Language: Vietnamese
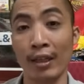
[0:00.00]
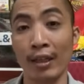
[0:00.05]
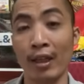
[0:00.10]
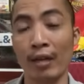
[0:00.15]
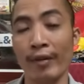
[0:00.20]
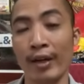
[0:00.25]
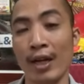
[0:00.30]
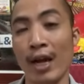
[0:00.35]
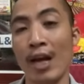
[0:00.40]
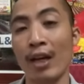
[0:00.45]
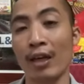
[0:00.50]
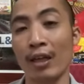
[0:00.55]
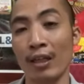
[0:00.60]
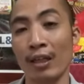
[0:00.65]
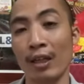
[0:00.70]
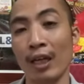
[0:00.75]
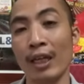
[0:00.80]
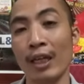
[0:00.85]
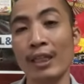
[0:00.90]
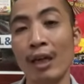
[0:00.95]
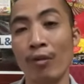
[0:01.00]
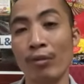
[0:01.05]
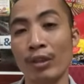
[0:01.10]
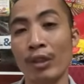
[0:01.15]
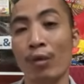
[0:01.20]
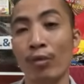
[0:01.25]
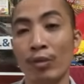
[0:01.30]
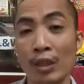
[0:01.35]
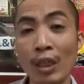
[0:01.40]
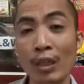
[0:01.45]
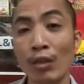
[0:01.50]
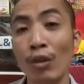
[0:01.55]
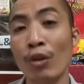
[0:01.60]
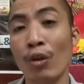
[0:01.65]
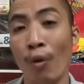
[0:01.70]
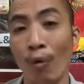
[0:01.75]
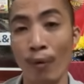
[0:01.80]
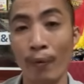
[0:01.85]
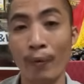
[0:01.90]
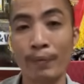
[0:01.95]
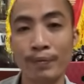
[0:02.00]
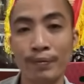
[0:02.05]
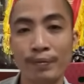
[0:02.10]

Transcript: thì nó phải ra được những cái giọng chọc tức đối thủ